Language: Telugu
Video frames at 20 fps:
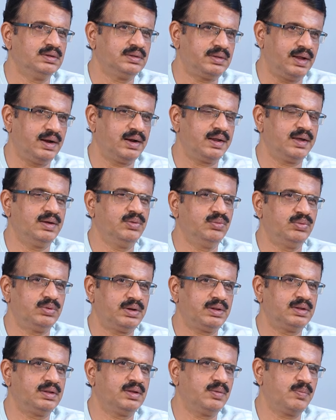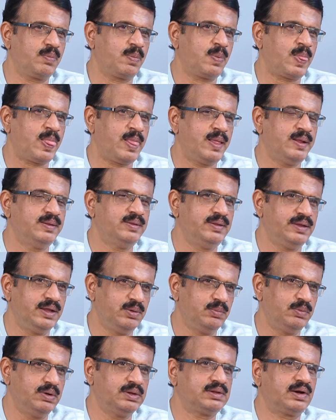తేడా ఏముంటుంది
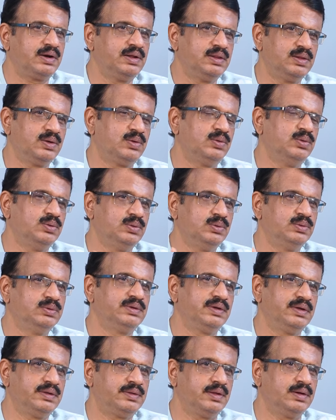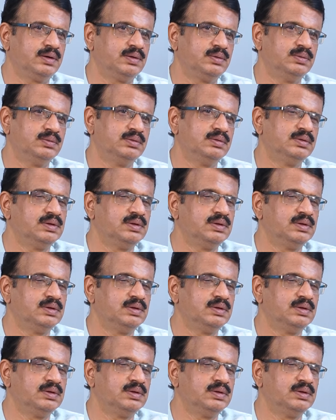దీన్ని మాత్రం ఎందుకు చేశారు